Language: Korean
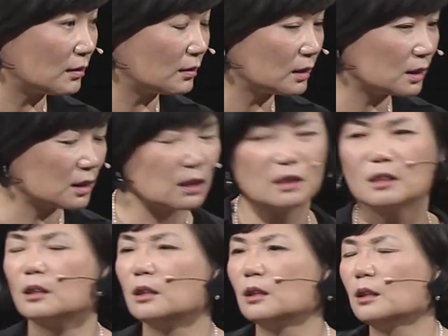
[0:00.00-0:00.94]
그래서
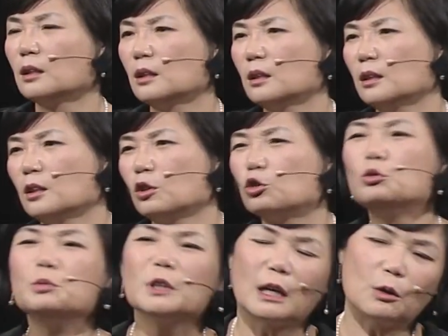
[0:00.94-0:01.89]

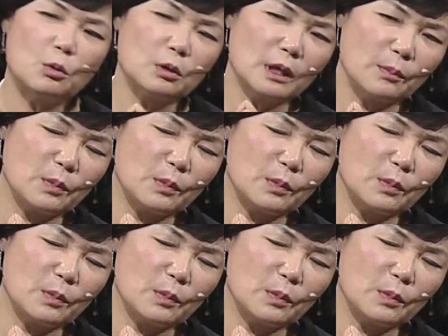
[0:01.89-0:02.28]
꿈을 갖고 오늘